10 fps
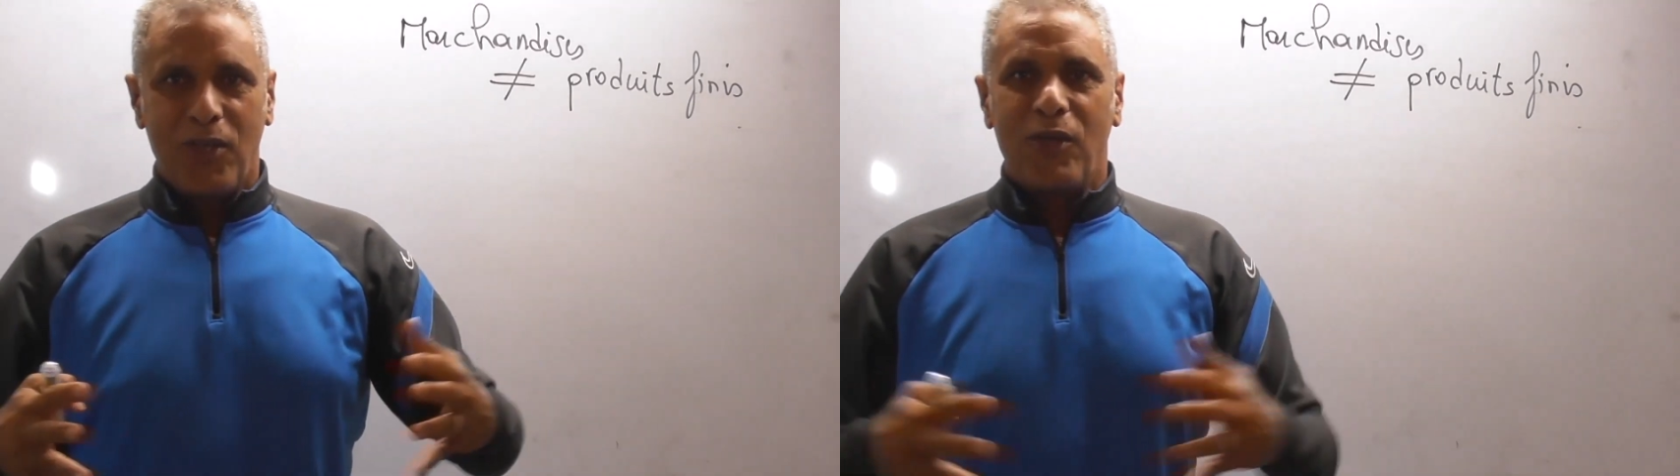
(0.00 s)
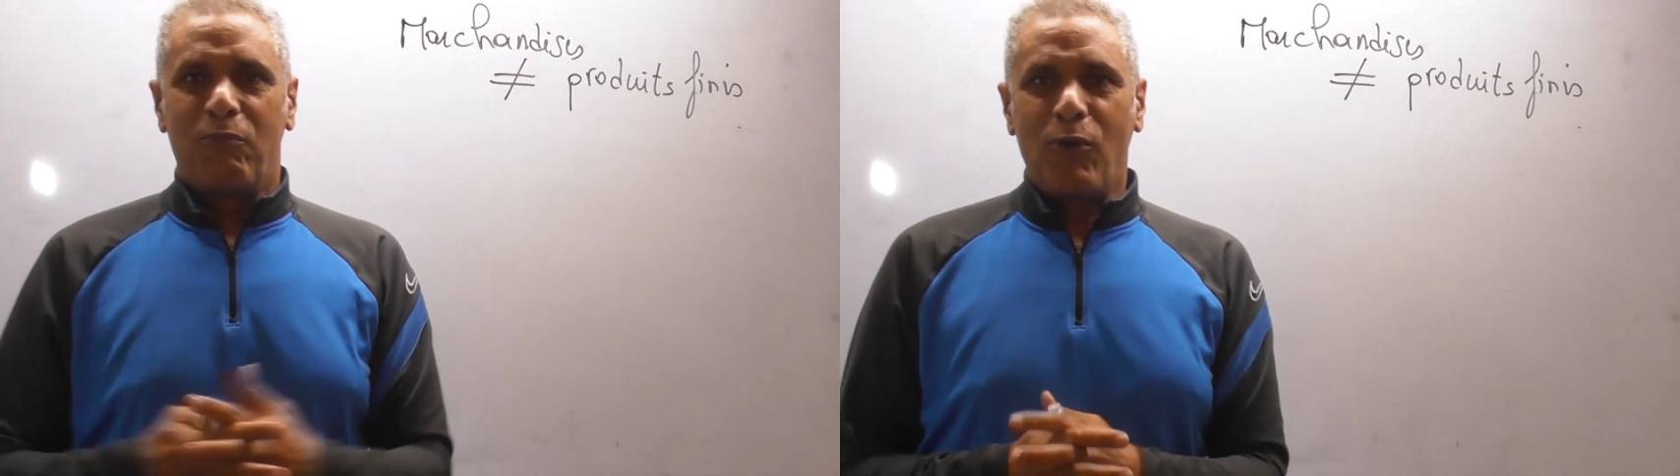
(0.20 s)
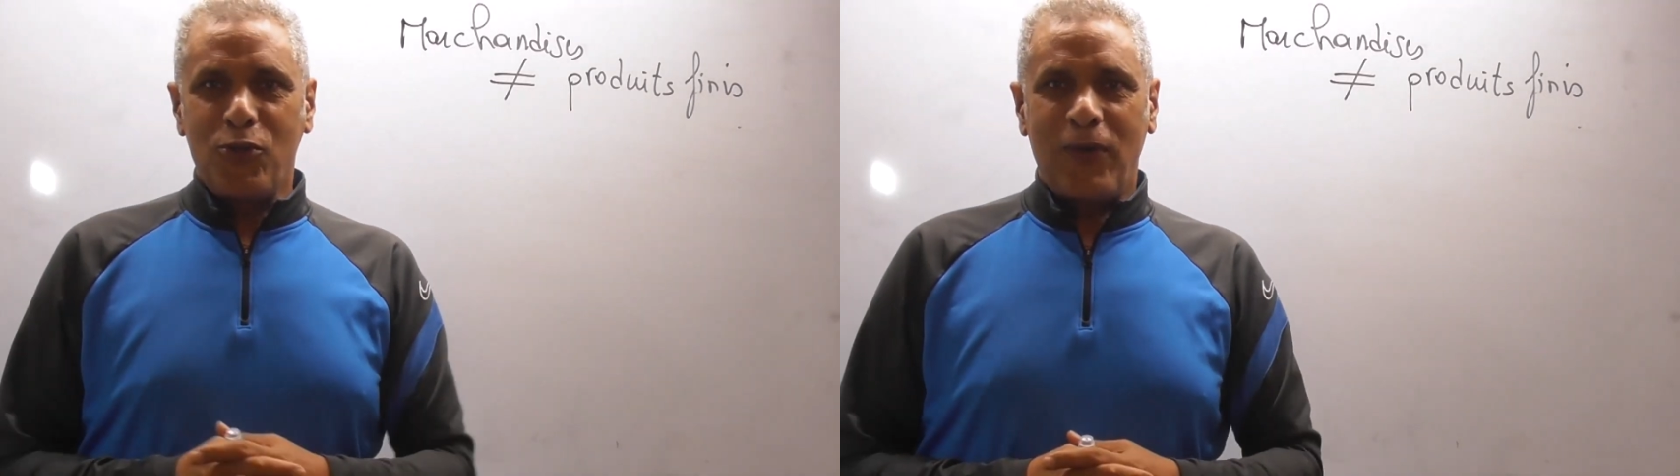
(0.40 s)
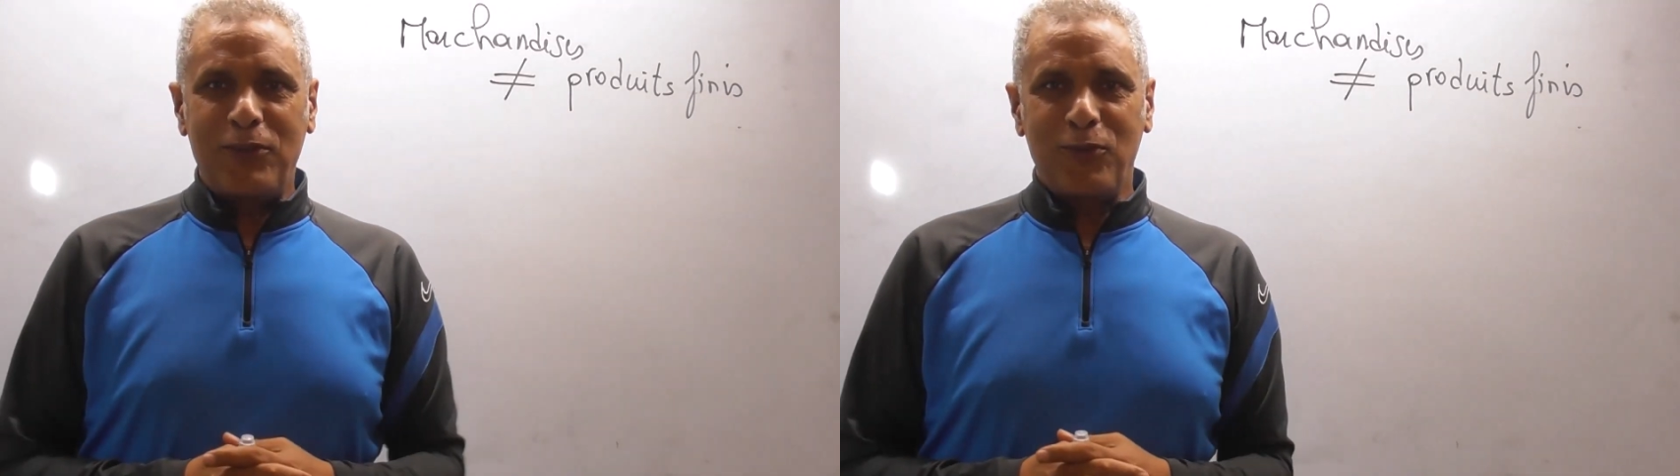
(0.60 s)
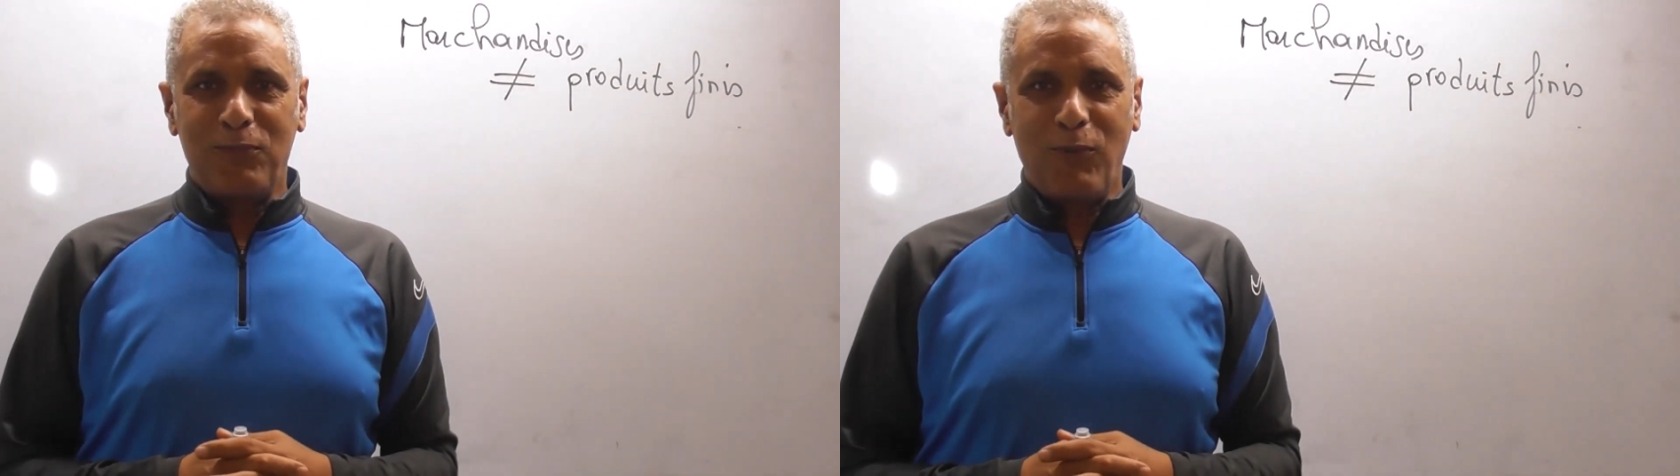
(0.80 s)
Bonjour à
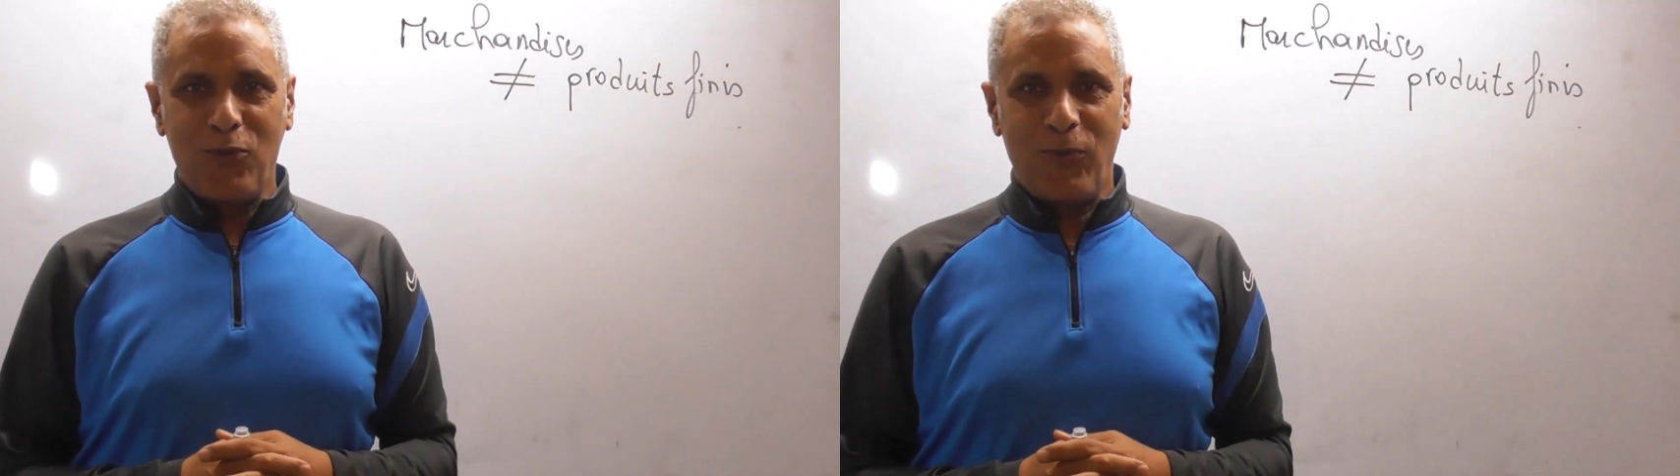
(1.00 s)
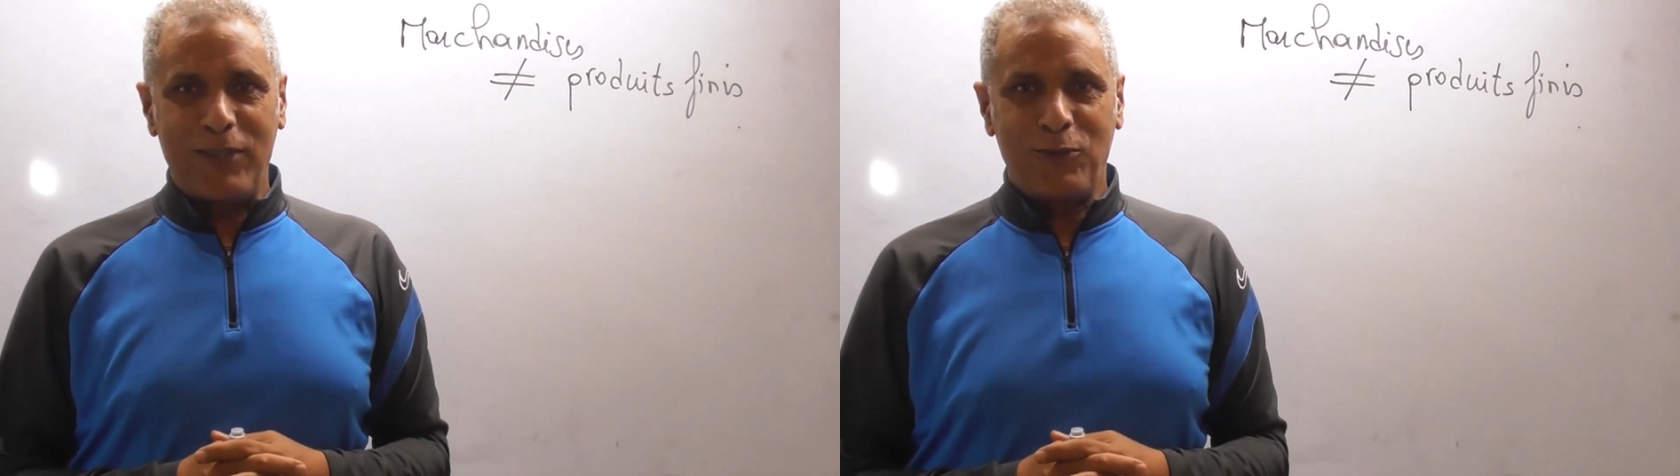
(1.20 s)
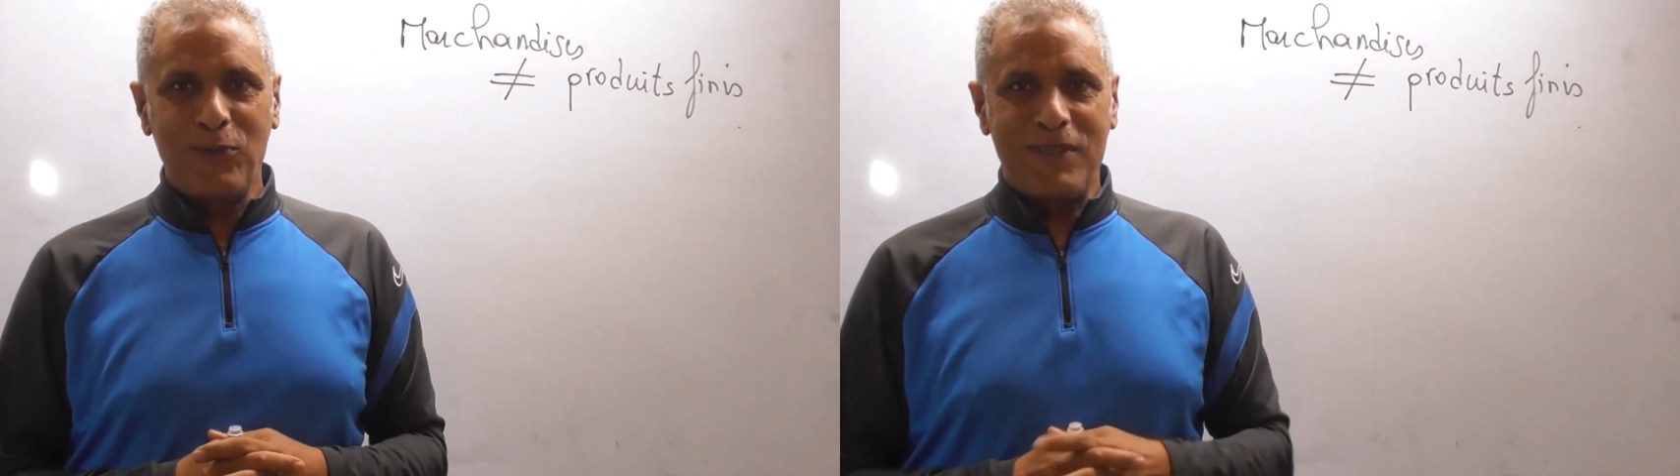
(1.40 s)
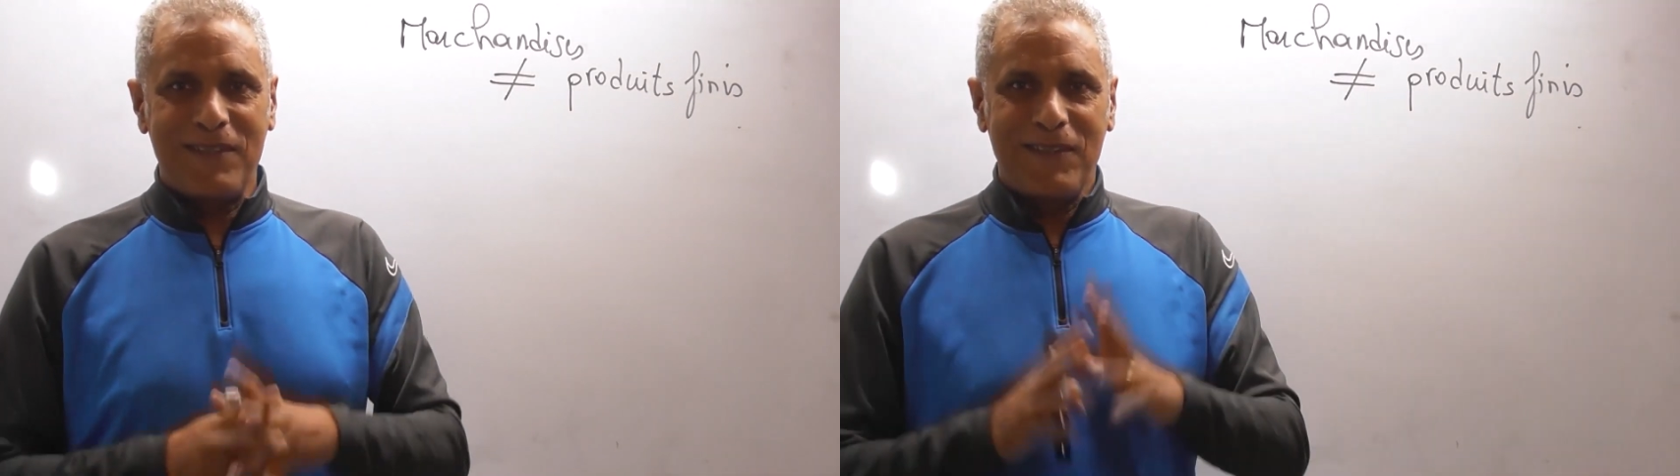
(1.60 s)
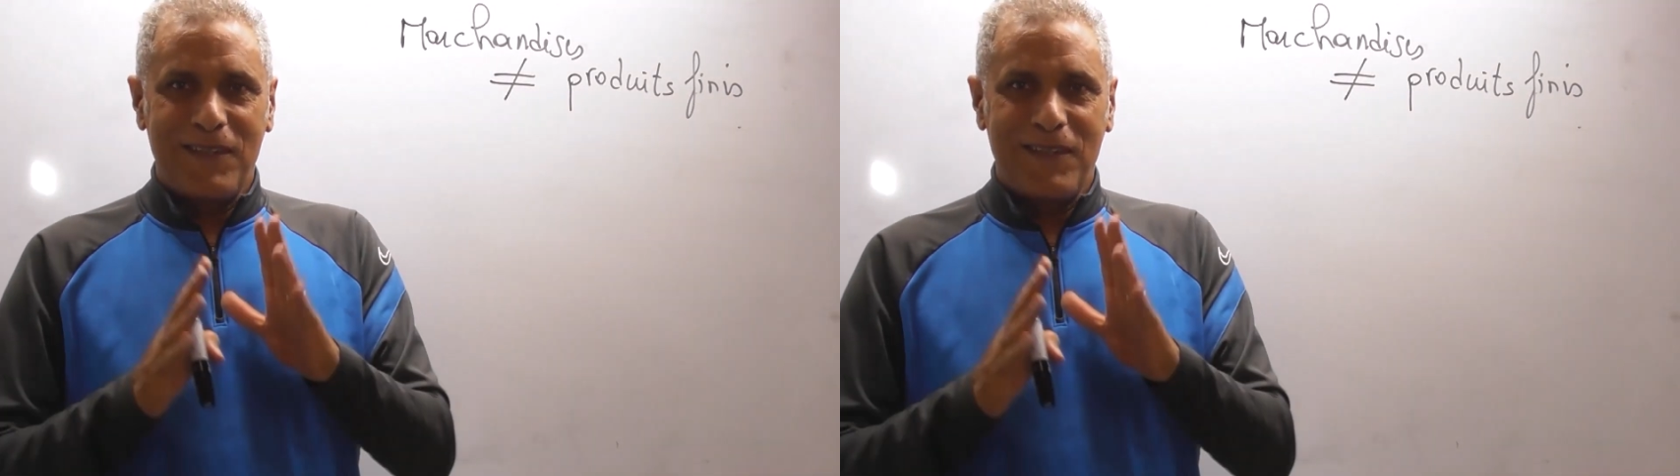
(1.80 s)
toutes, bonjour à tous.